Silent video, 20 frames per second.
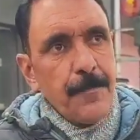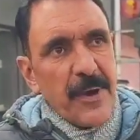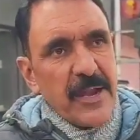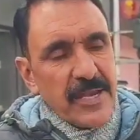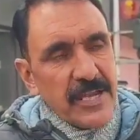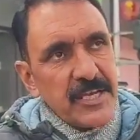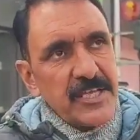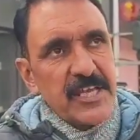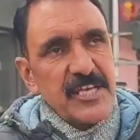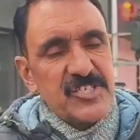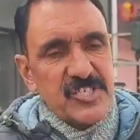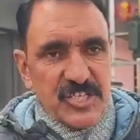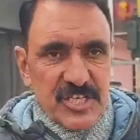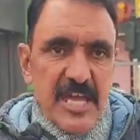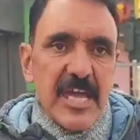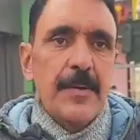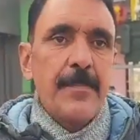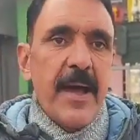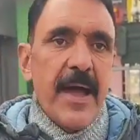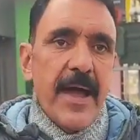है
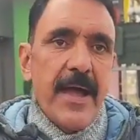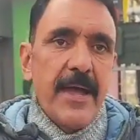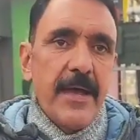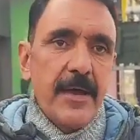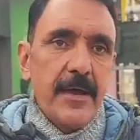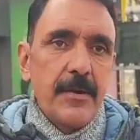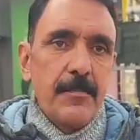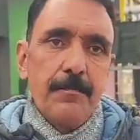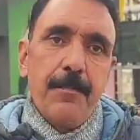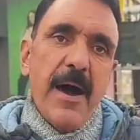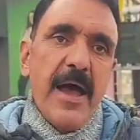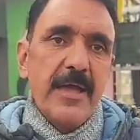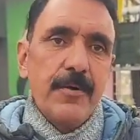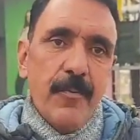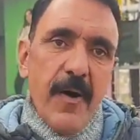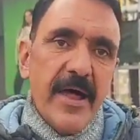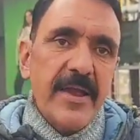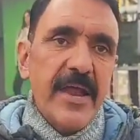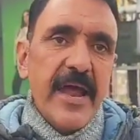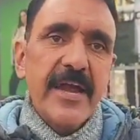बाई वन एंड गेट वन
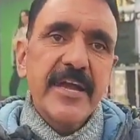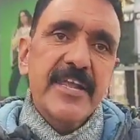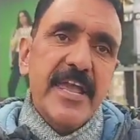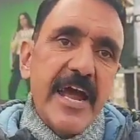फ्री